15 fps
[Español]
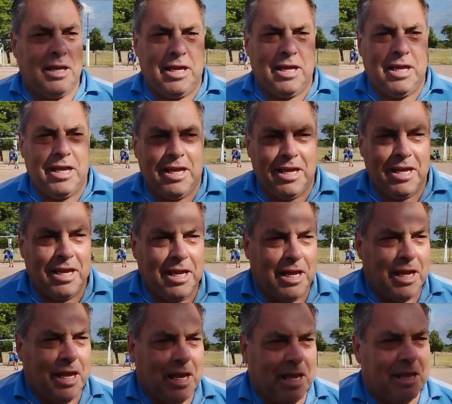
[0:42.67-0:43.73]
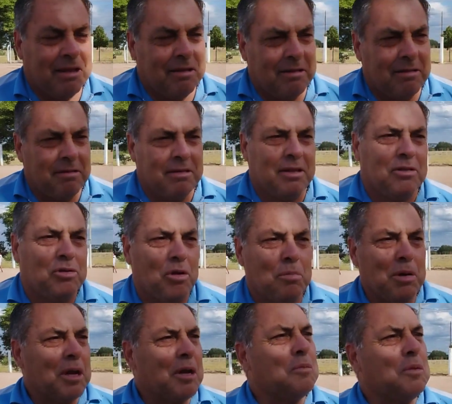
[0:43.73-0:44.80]
que eh, tomen esta decisión?
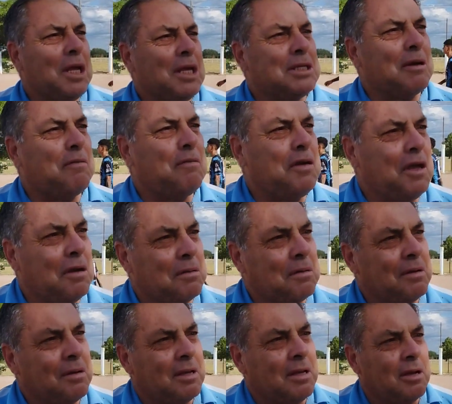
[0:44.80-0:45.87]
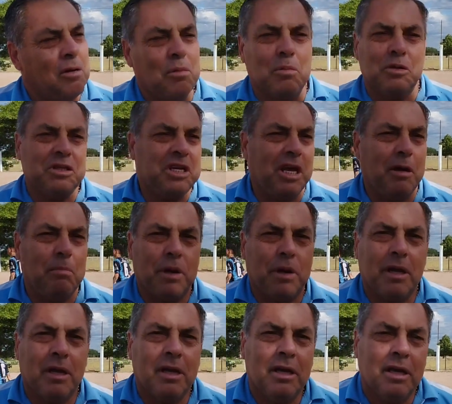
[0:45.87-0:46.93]
Tomar un desafío, como
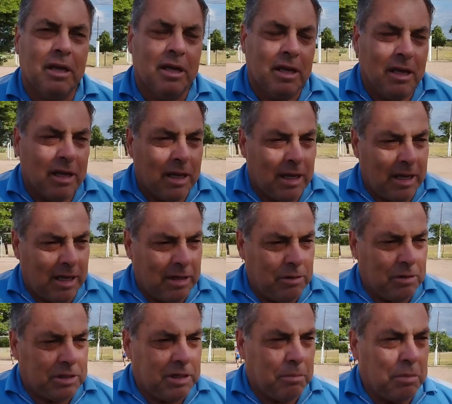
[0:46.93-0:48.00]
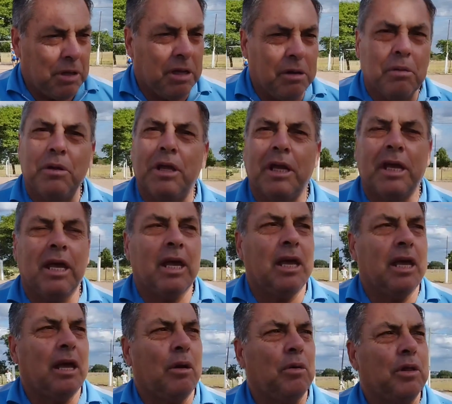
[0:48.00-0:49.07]
siempre. Eh, yo siempre digo de
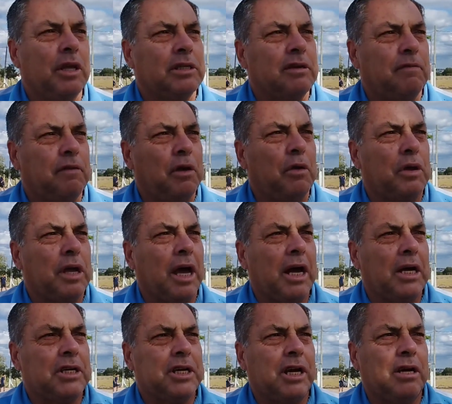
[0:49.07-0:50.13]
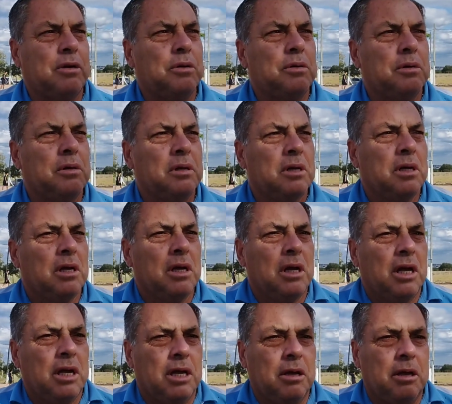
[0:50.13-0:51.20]
que los desafíos hay que agarrarlos
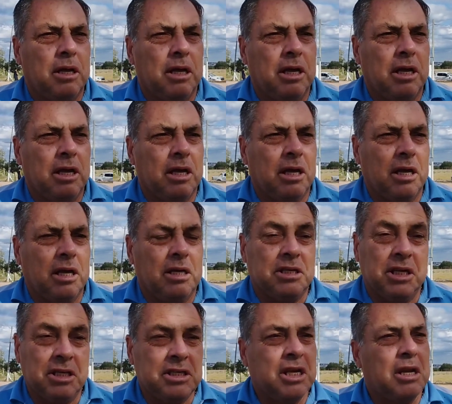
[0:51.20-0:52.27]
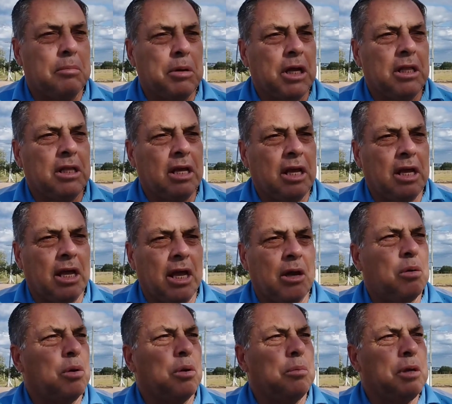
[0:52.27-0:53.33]
y, sinceramente
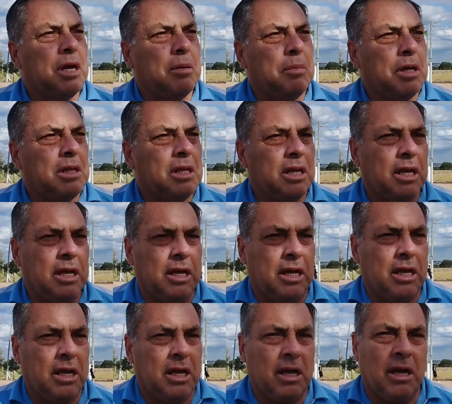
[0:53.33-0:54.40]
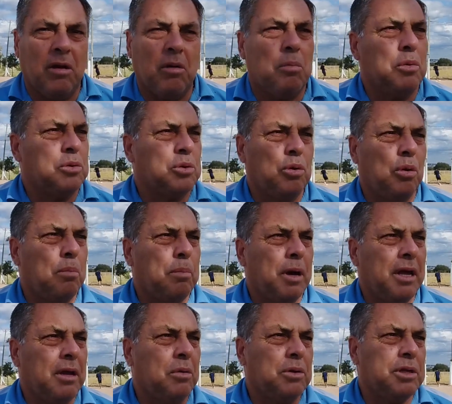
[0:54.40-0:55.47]
económicamente como todo el
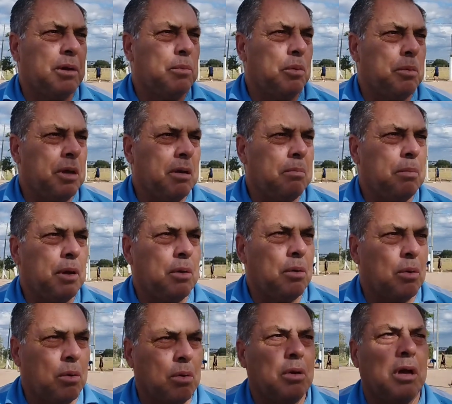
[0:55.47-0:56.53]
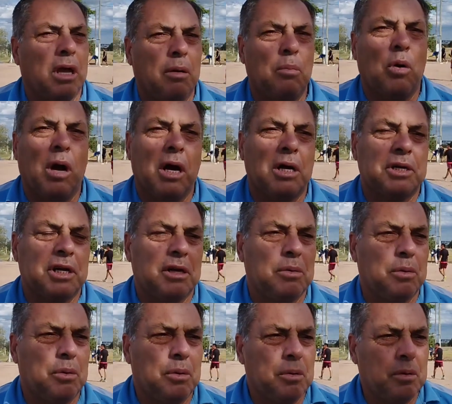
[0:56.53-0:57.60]
país no estamos bien, pero hemos
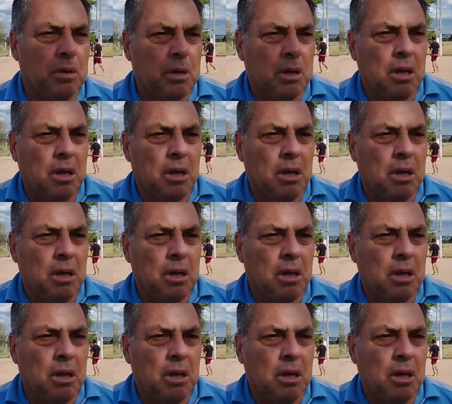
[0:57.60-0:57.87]
agarrado